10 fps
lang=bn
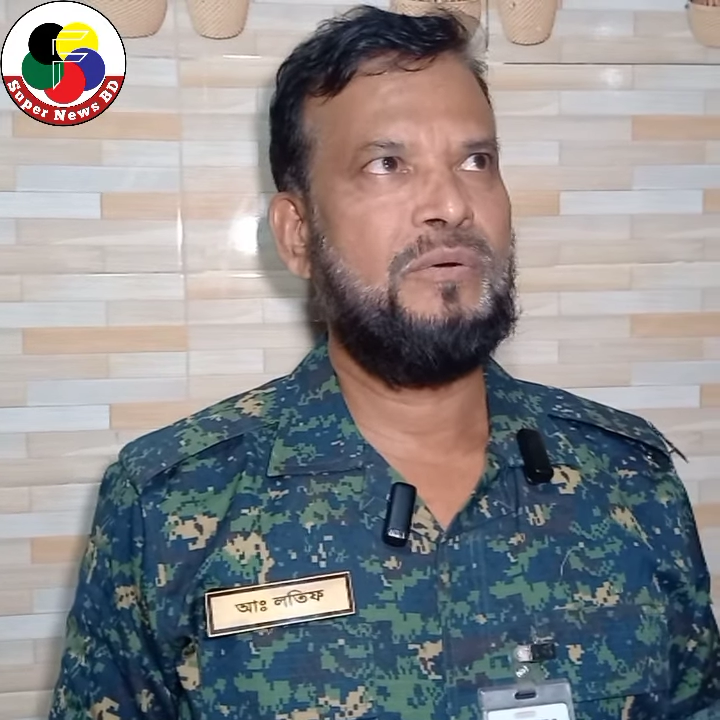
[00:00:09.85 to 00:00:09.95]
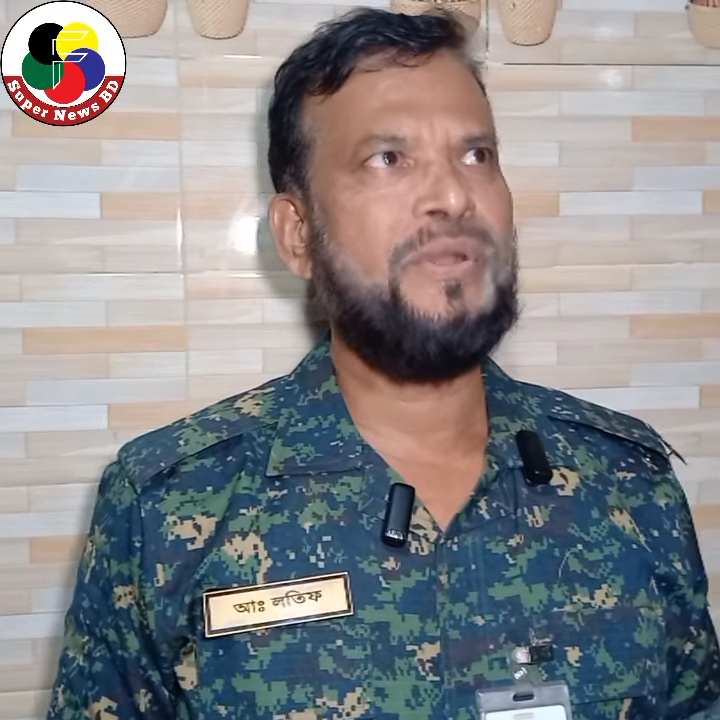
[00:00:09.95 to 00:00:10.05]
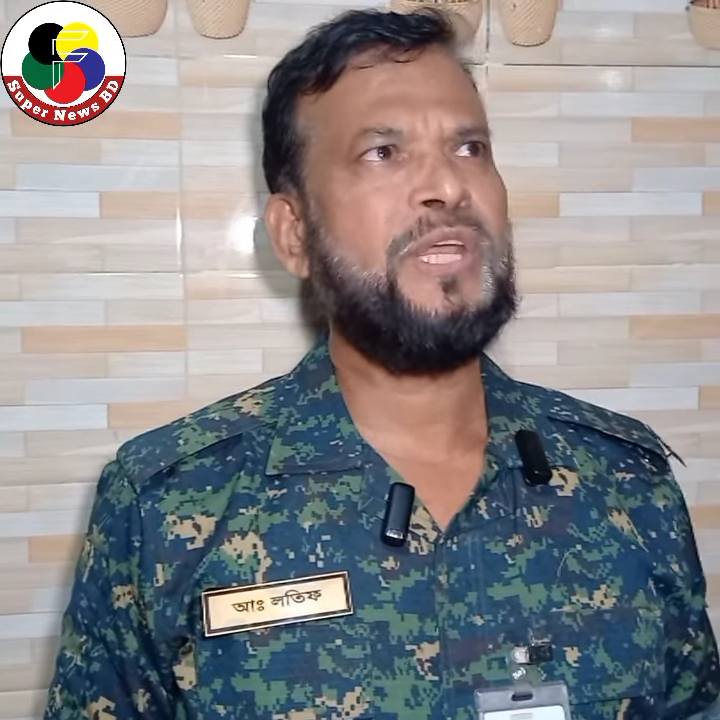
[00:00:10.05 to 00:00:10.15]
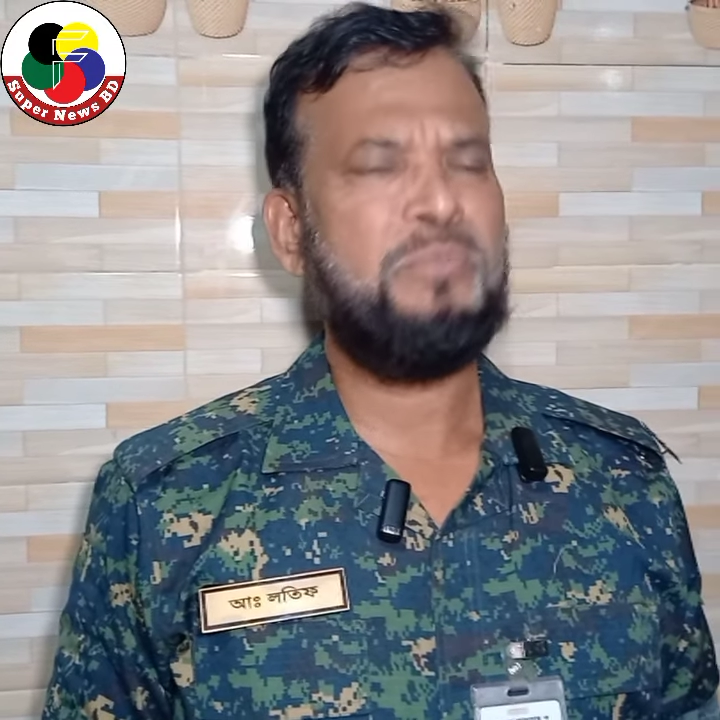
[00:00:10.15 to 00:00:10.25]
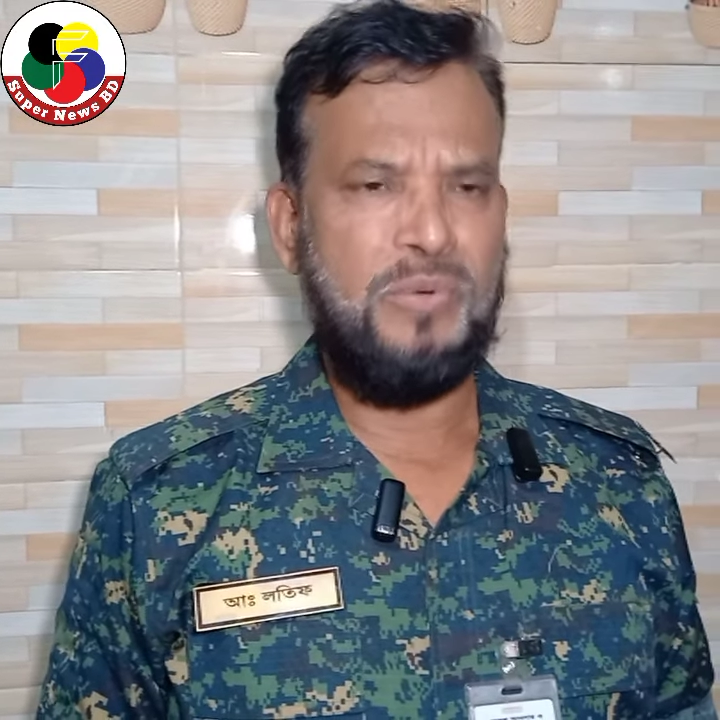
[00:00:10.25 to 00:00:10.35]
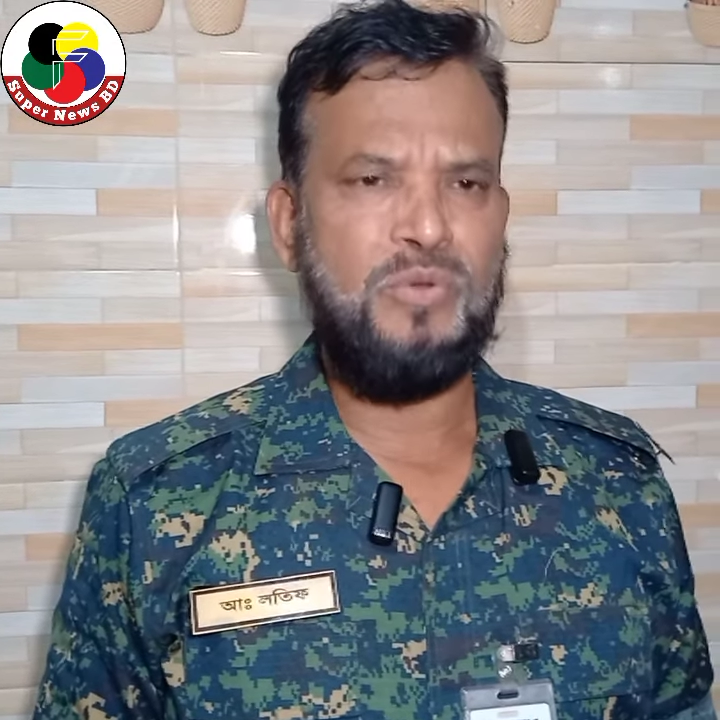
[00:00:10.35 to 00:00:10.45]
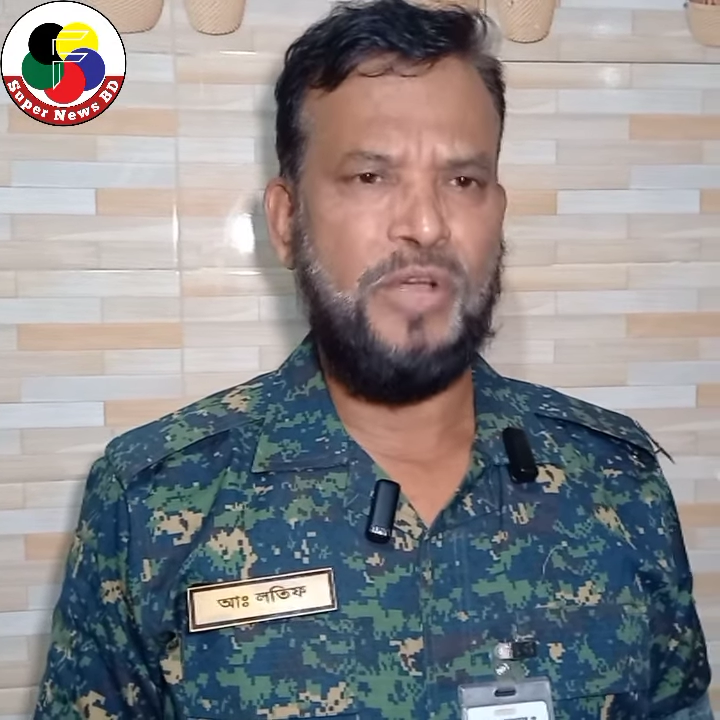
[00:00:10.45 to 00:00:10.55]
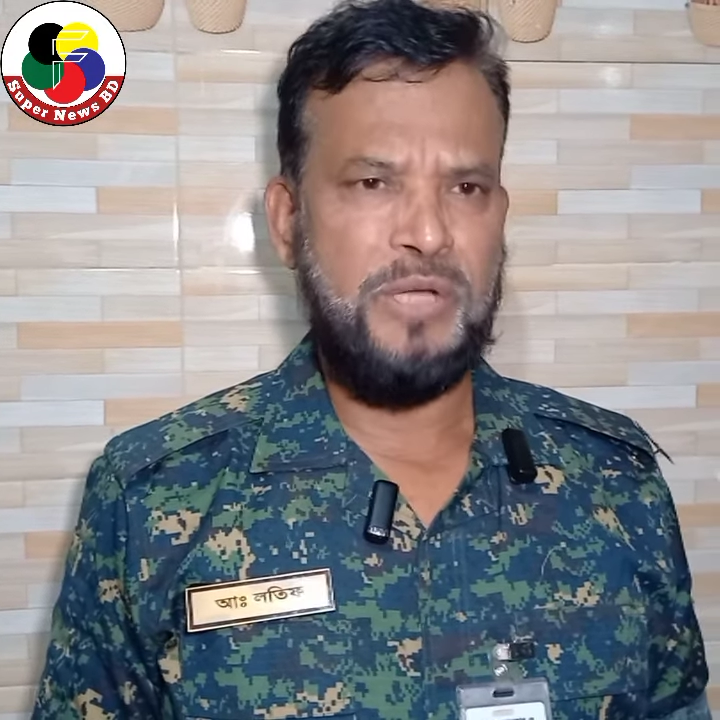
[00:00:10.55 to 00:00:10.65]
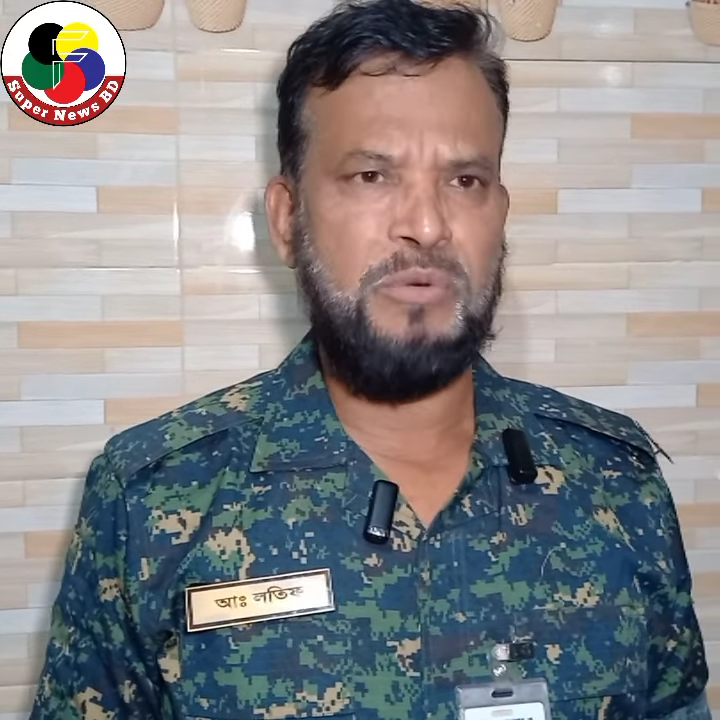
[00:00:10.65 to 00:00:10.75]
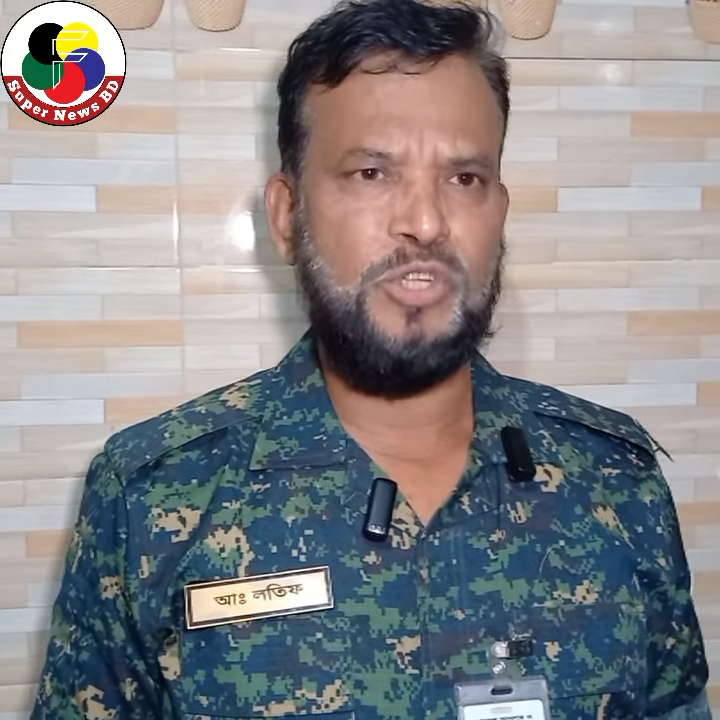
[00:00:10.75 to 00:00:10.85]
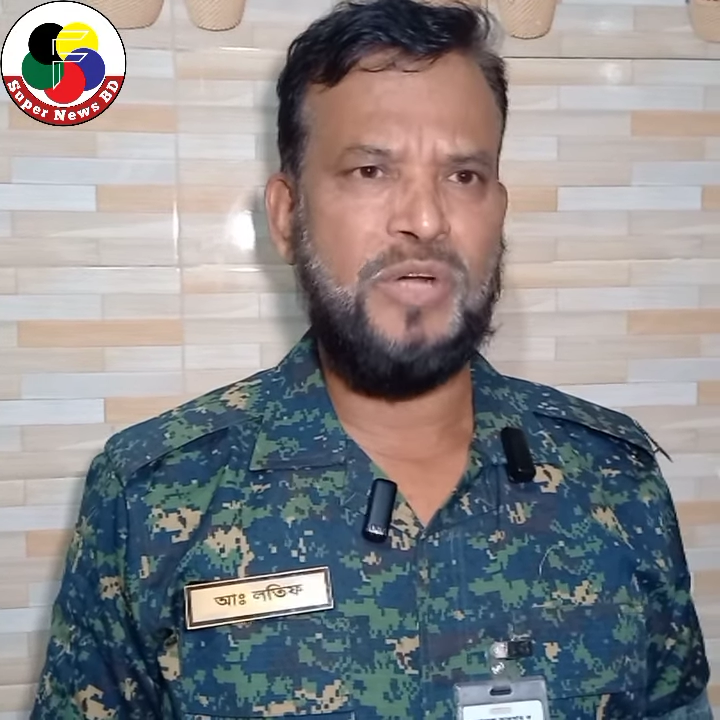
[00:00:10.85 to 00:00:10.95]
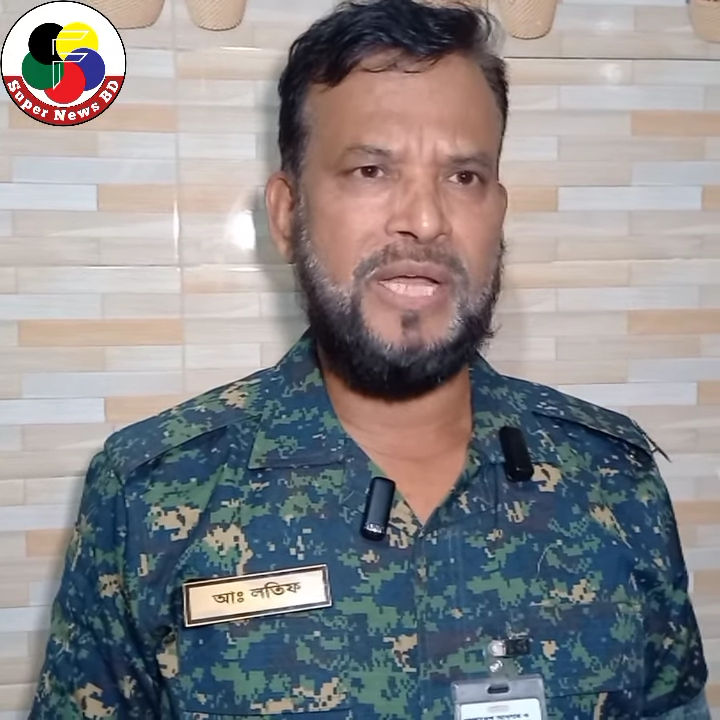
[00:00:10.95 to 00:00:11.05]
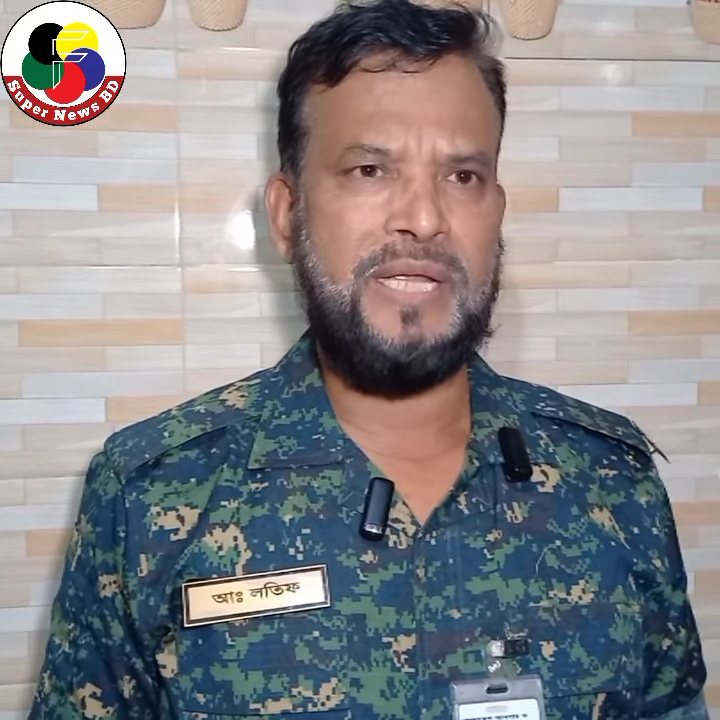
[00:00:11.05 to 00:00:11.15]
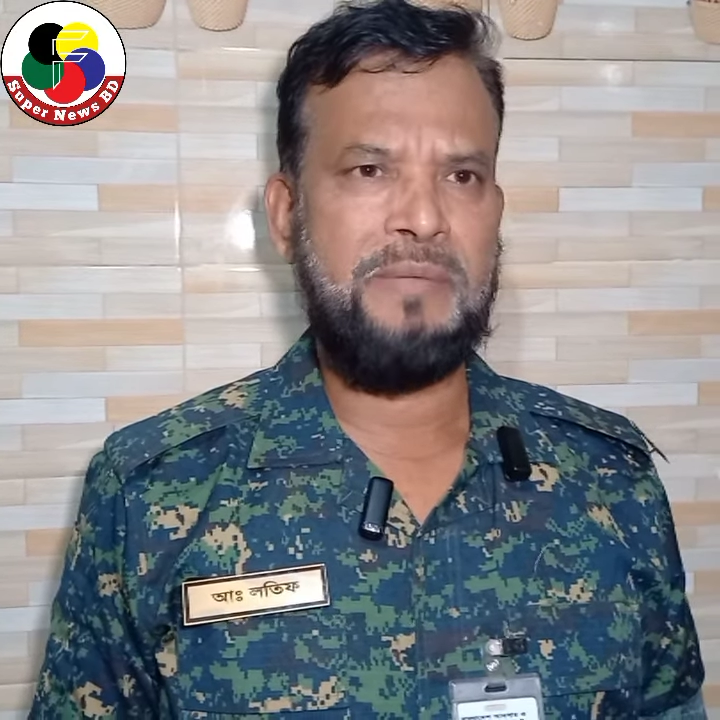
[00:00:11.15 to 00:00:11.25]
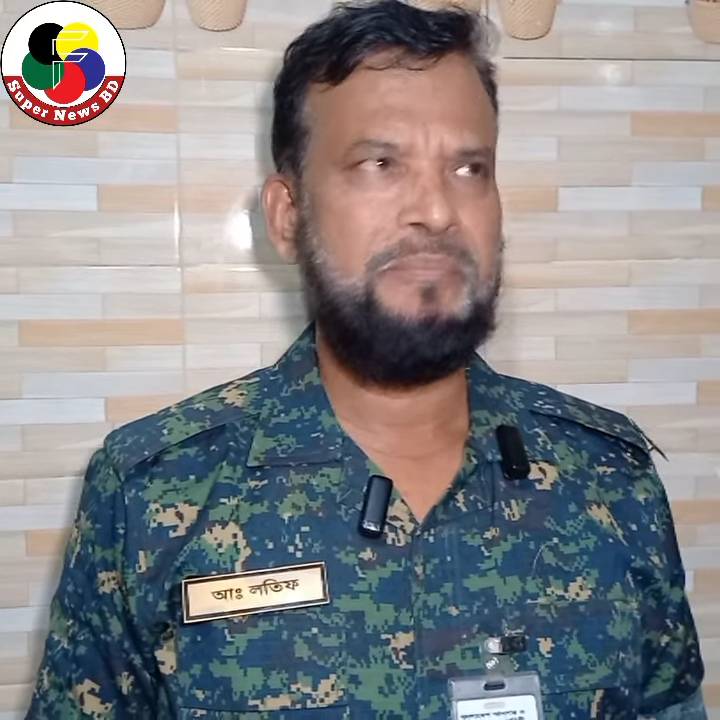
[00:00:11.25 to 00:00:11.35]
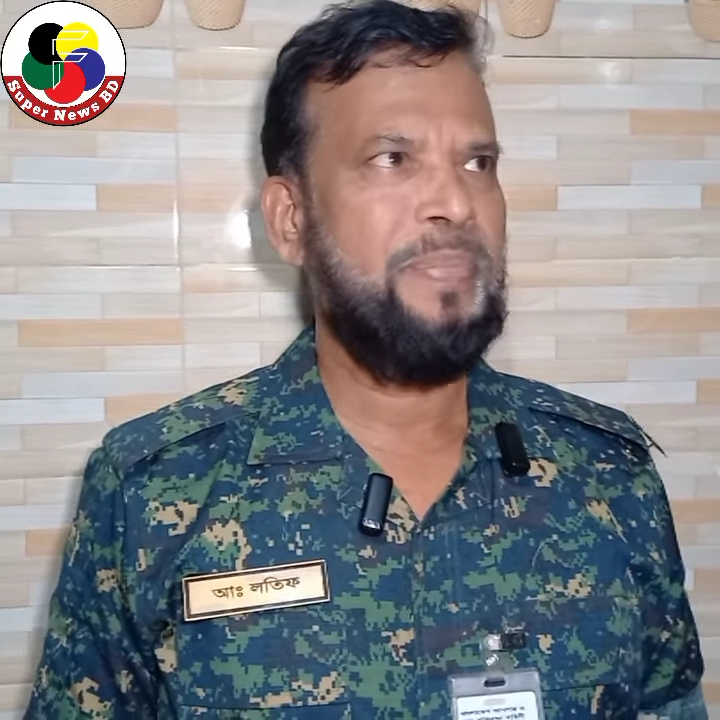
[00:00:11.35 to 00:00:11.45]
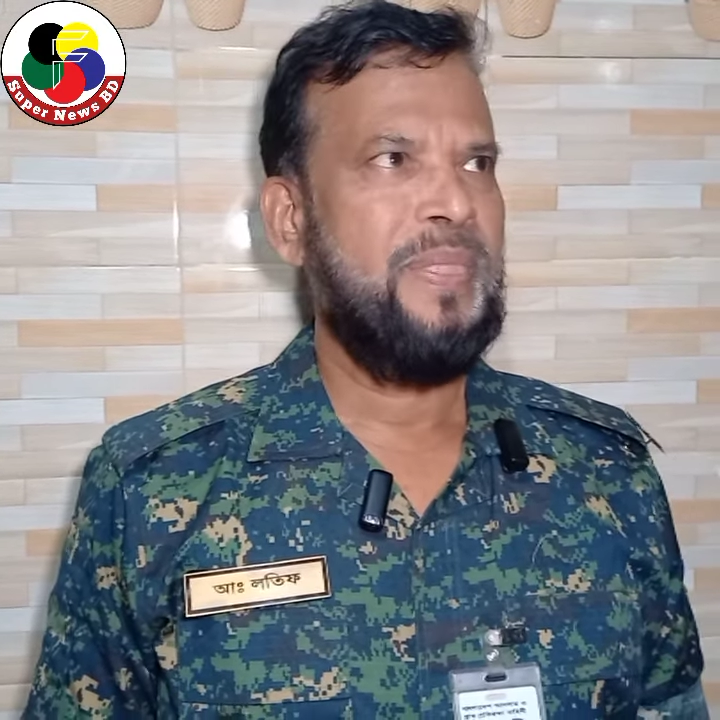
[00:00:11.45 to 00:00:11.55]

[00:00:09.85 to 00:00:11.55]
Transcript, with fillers: অনেক কয়েক বছর আগে